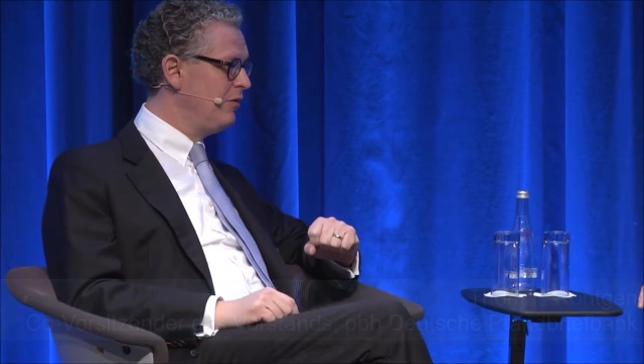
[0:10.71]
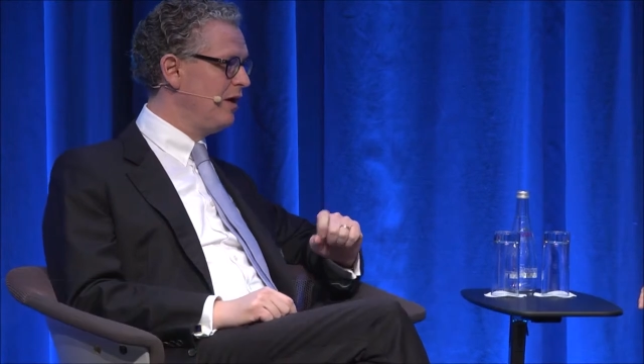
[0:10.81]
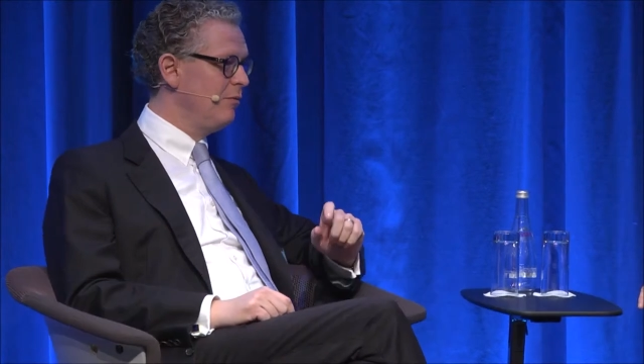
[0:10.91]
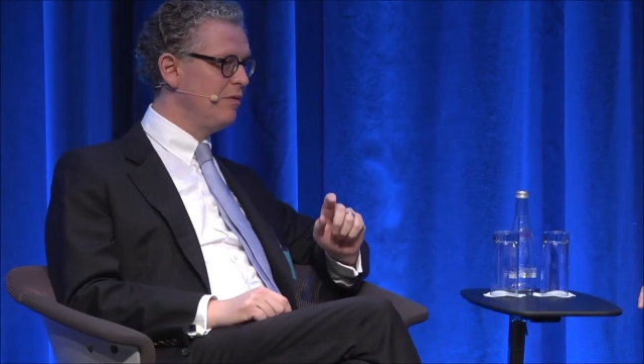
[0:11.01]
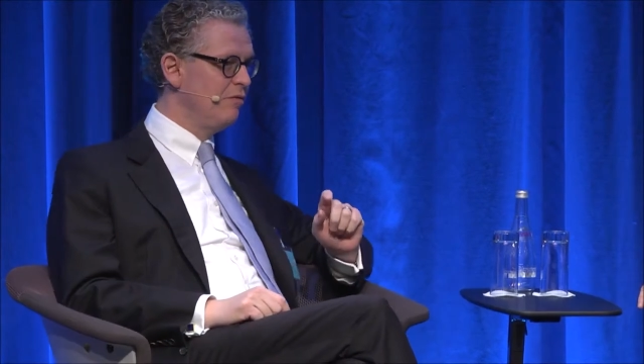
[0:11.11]
Wir
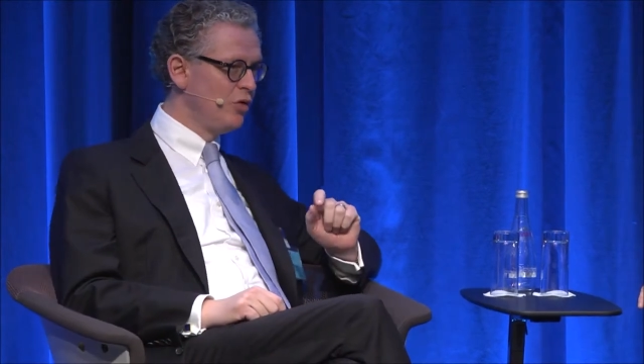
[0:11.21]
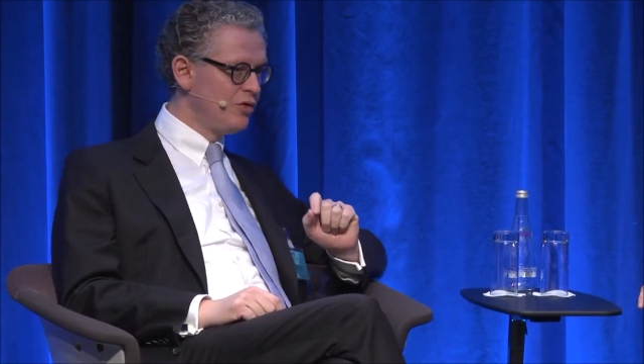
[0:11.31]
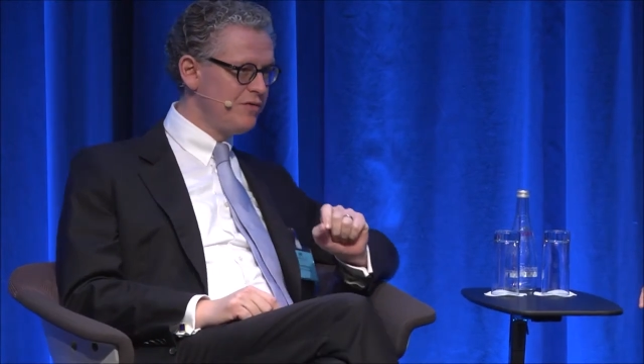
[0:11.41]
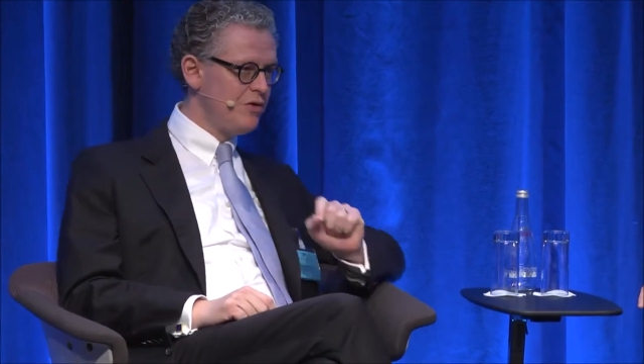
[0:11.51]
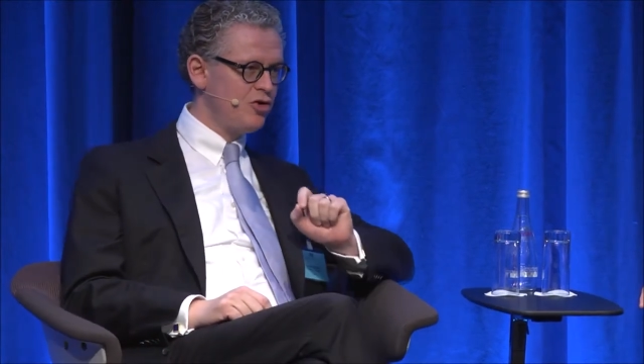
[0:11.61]
haben im
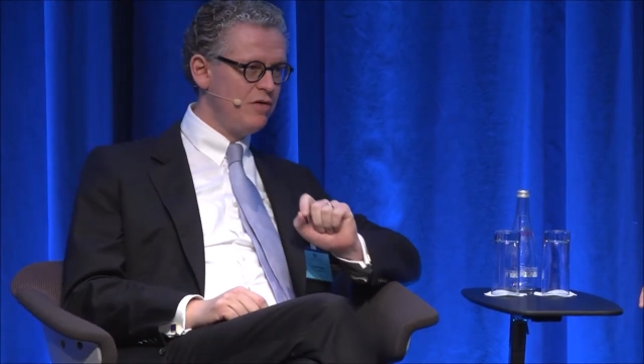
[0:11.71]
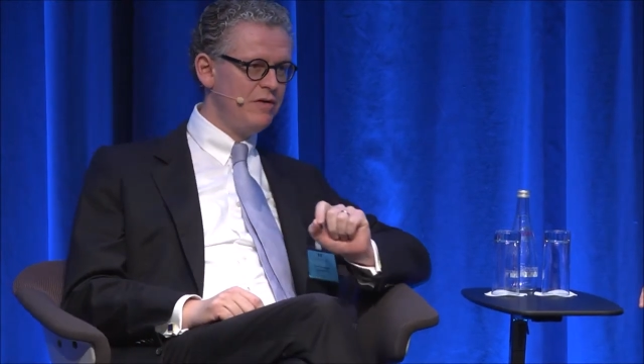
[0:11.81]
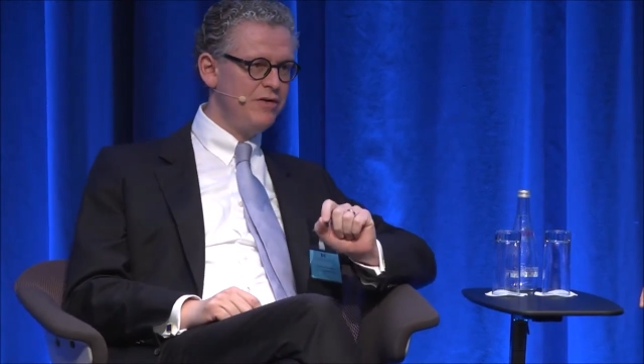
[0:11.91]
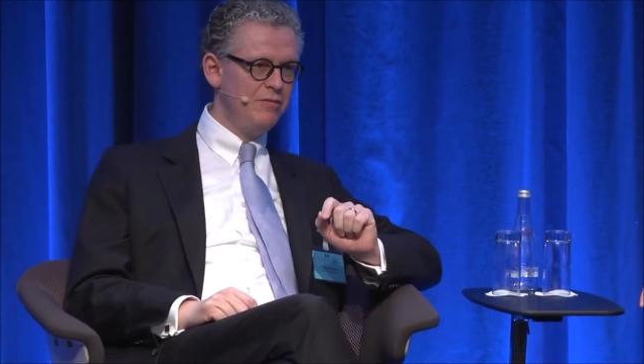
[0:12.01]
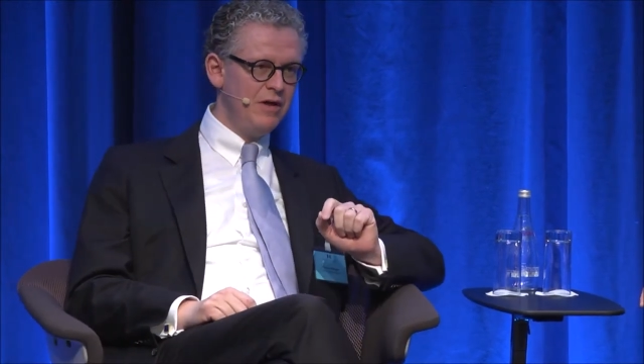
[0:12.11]

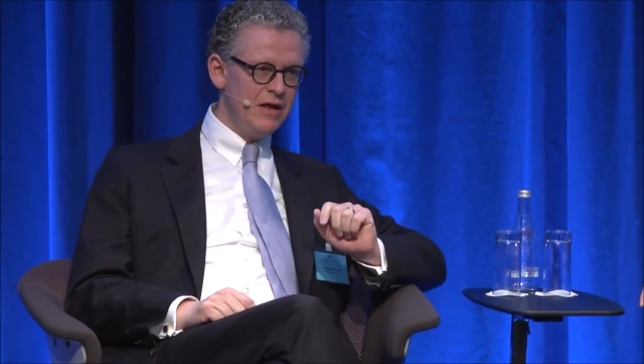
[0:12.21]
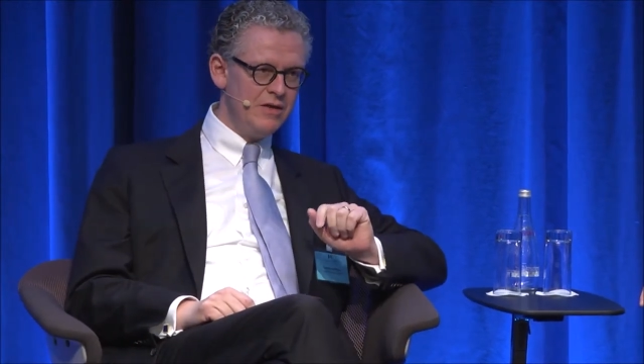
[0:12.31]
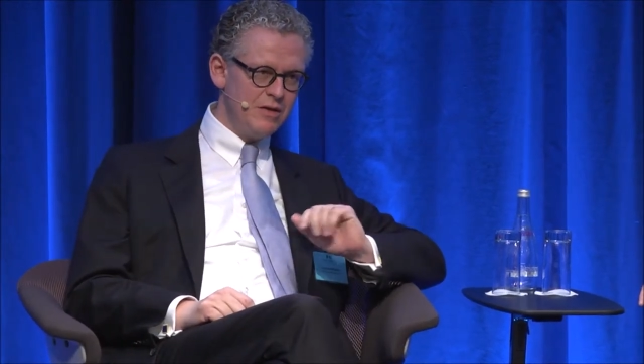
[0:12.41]
wohnungswirtschaftlichen Bereich,